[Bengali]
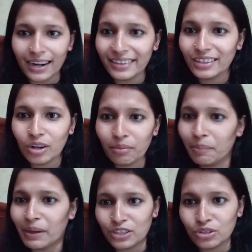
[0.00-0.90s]
আর্নিং
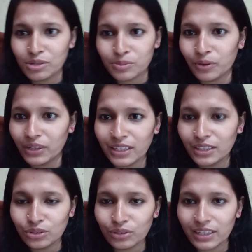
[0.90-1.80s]
হবে পাঁচ ছ মাস পরে
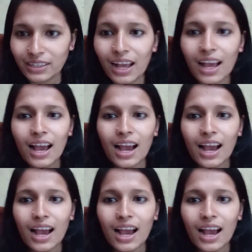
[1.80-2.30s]
গিয়ে কিছু একটা